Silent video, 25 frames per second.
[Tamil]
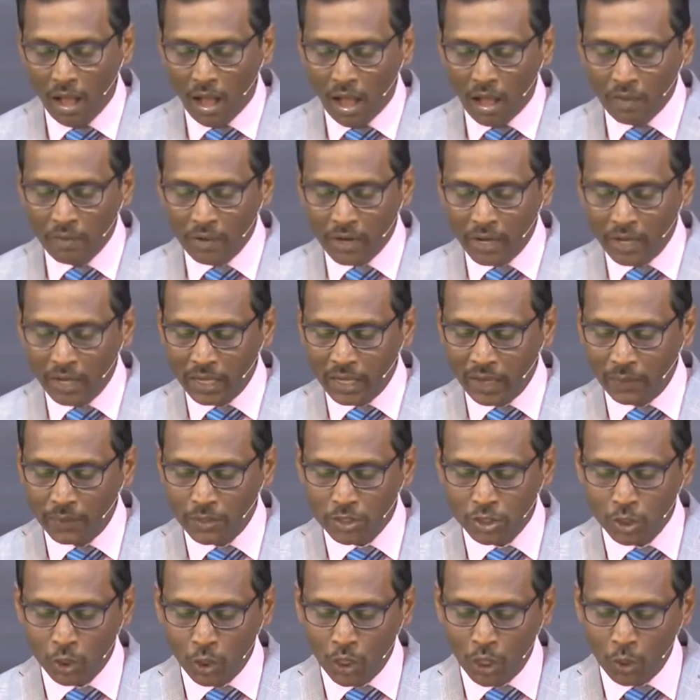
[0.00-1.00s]
அவர்களுக்கு
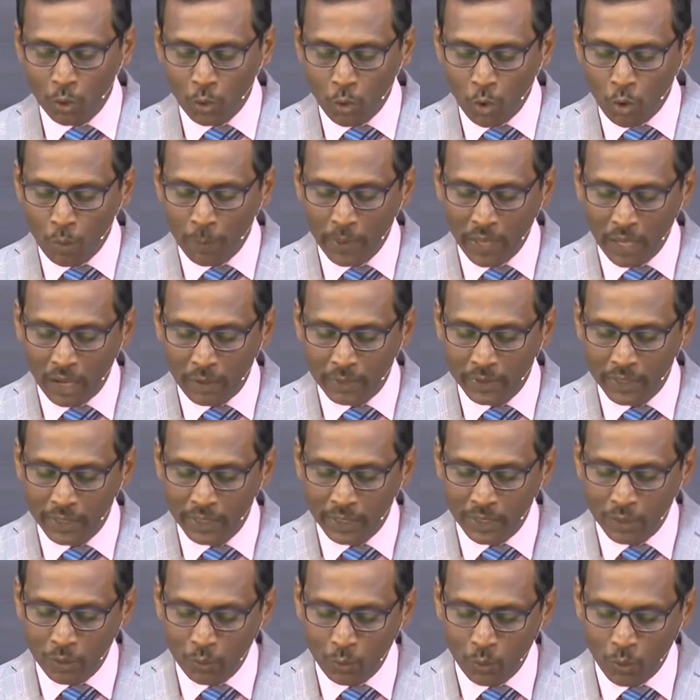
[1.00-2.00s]
அவர் சொன்ன ஓமையாவது
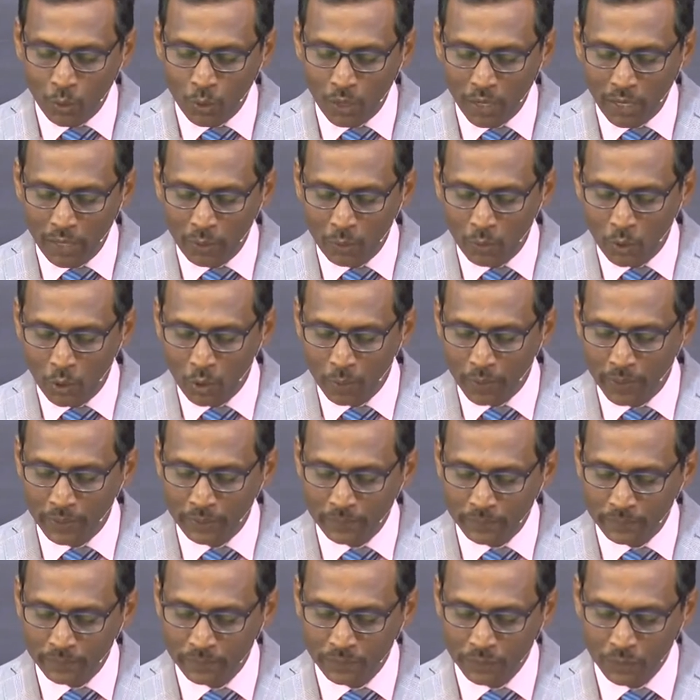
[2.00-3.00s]
உங்களில் ஒருவன்
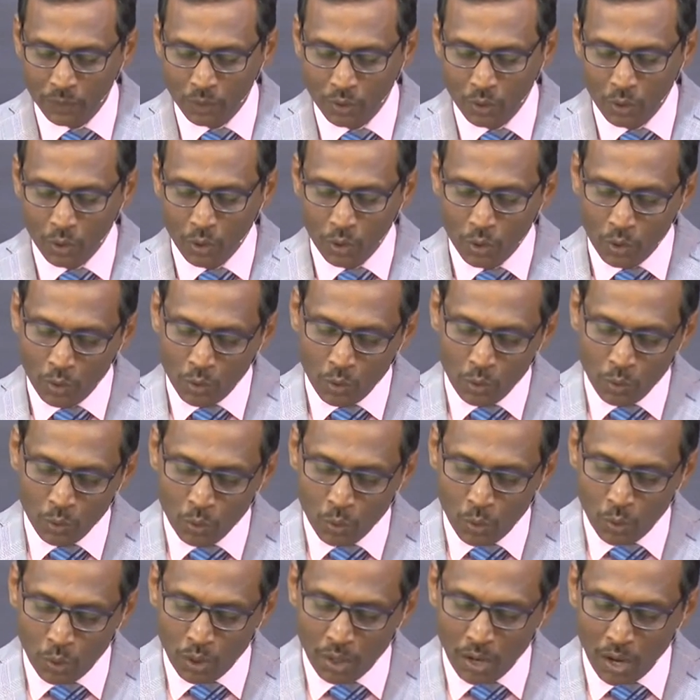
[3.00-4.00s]

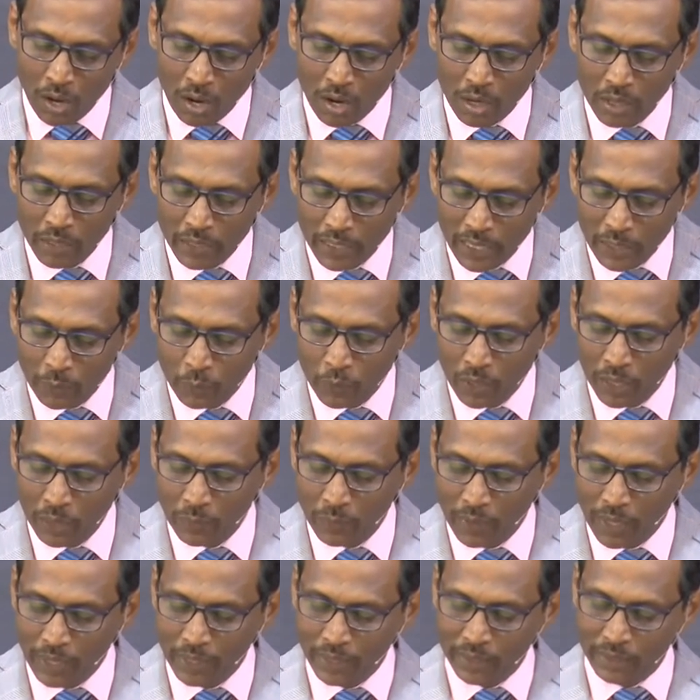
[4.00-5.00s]
நூறு ஆடுகளை
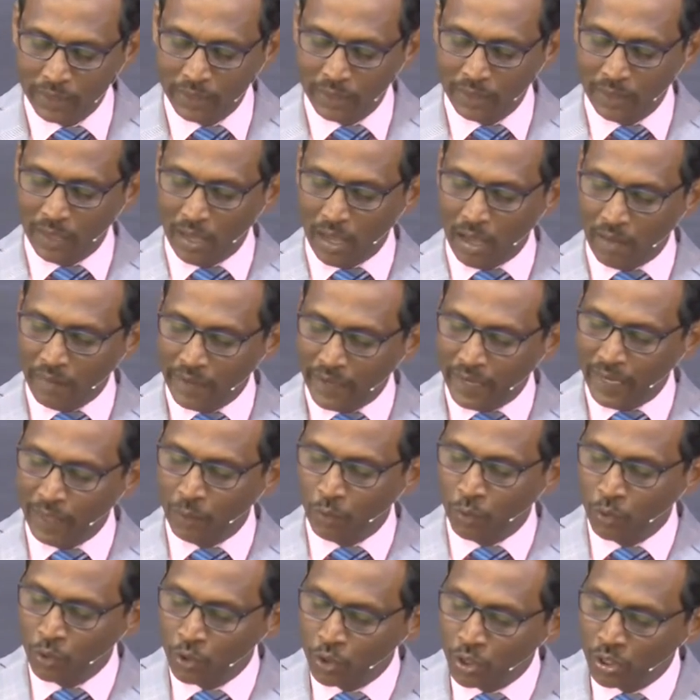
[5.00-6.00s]
உடையவனாயிருந்து அவைகளை
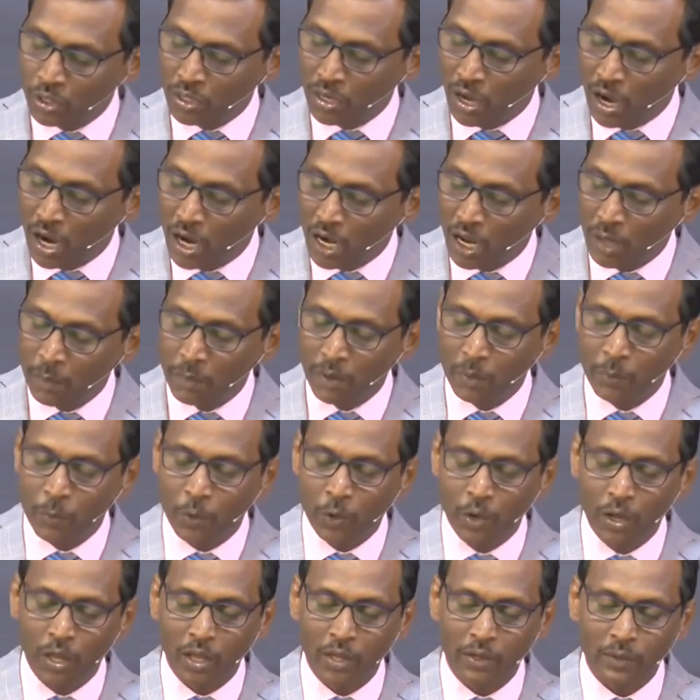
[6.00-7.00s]
ஒன்று காணாமல்
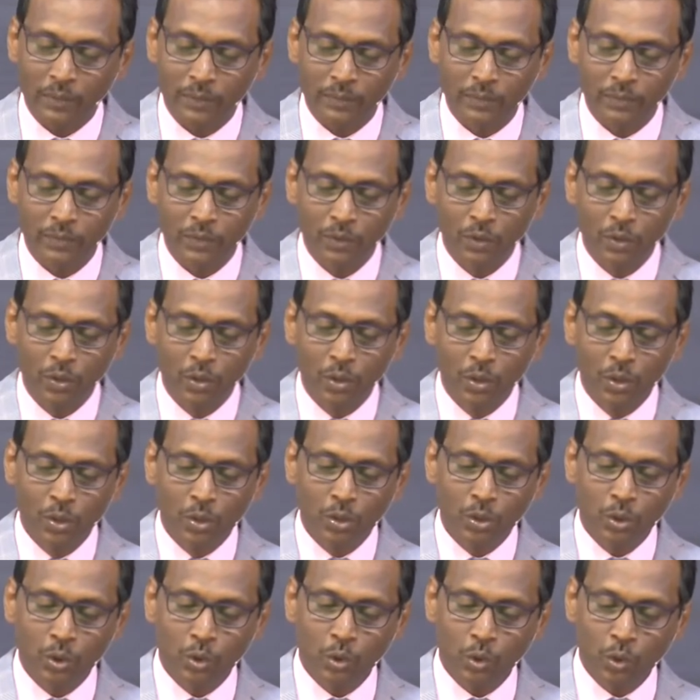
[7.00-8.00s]
போனார்
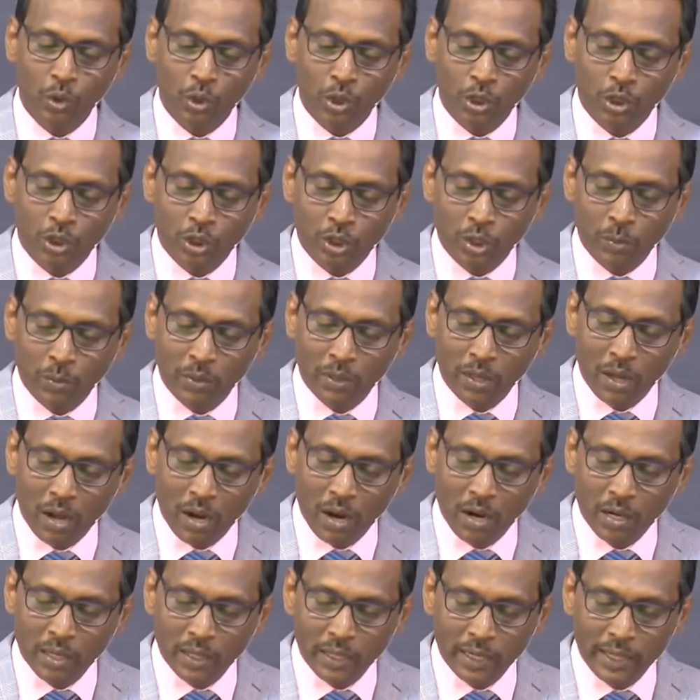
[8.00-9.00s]
தொண்ணூத்தொன்பது
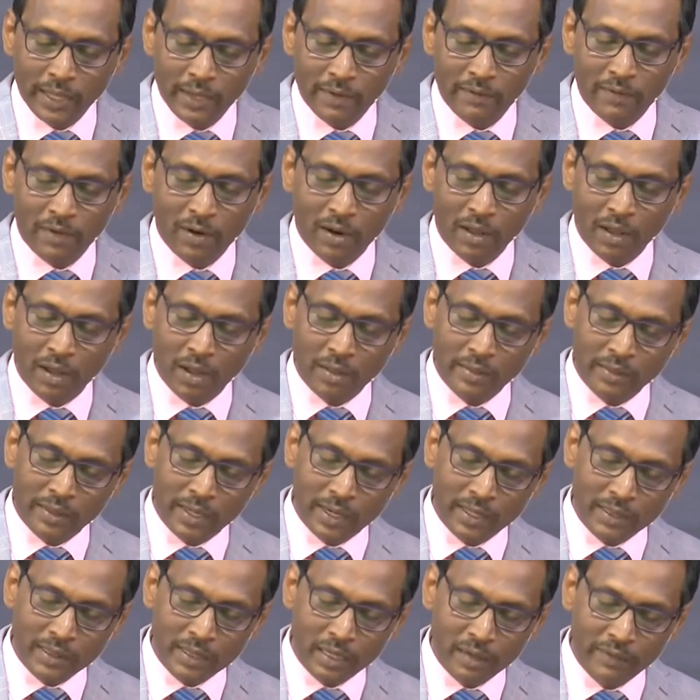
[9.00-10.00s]
ஆடுகளையும்
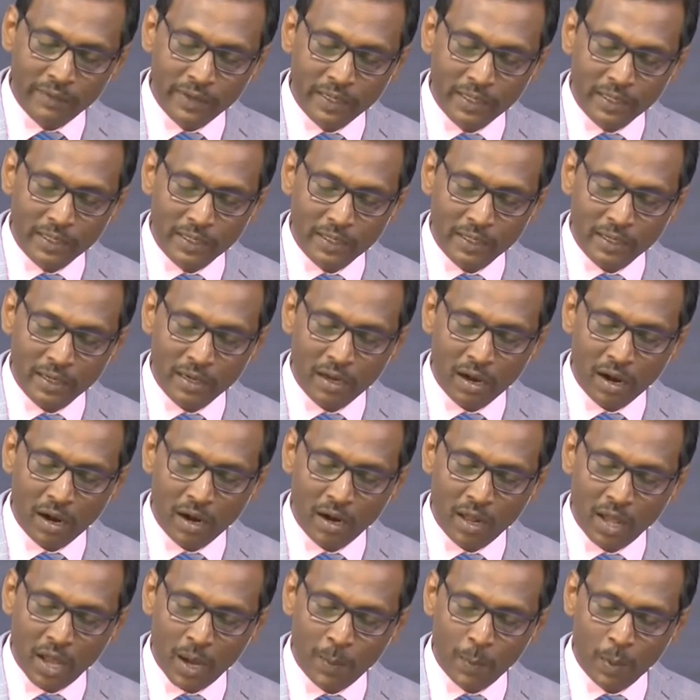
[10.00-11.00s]
வனாந்திரத்தில் விட்டு
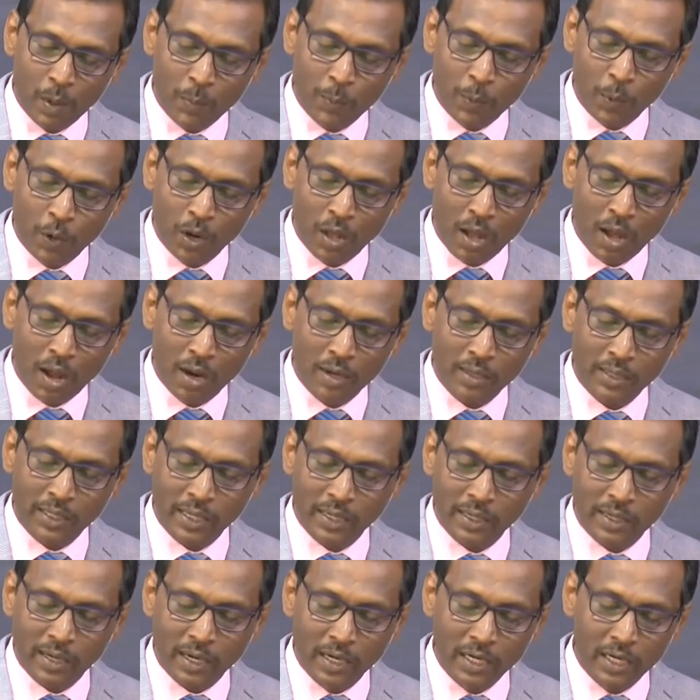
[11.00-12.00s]
காணாமல் போன
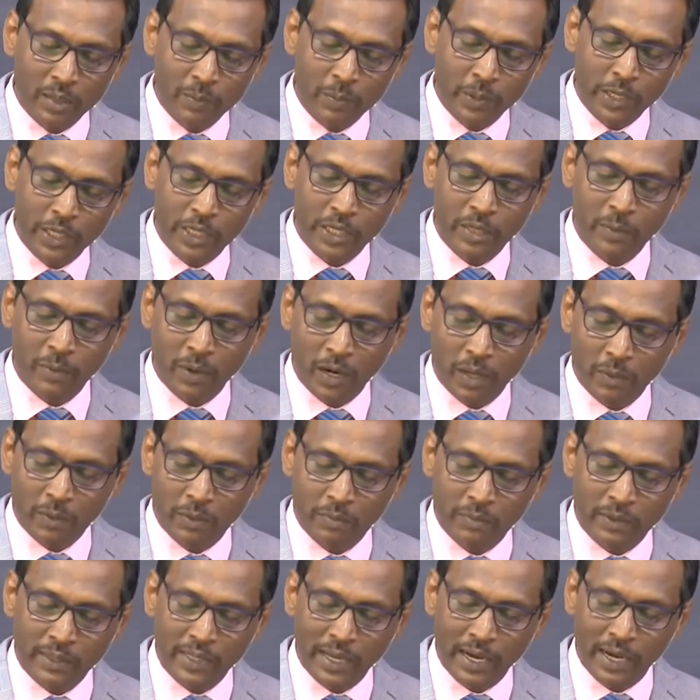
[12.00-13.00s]
ஆட்டை கண்டுபிடிக்கும்
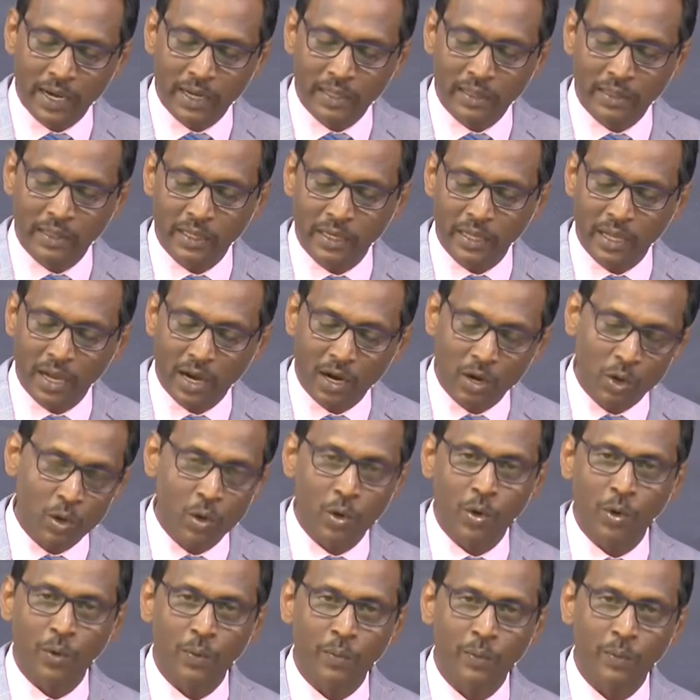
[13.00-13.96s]
அளவும் தேடித்திரியானோ